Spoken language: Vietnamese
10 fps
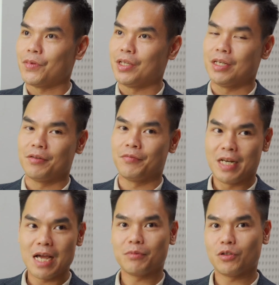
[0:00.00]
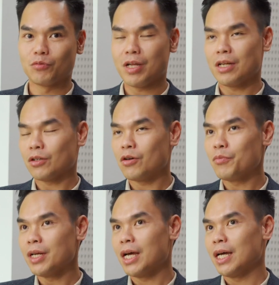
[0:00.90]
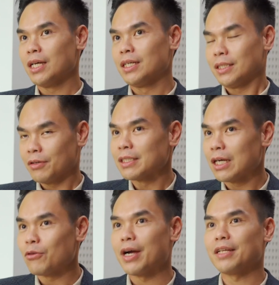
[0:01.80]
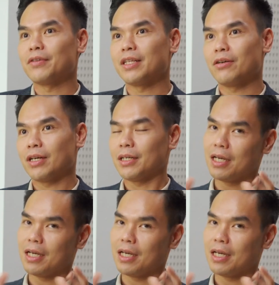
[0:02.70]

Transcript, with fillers: thì uh, Việt Nam chúng ta không biết là theo đánh giá của anh và theo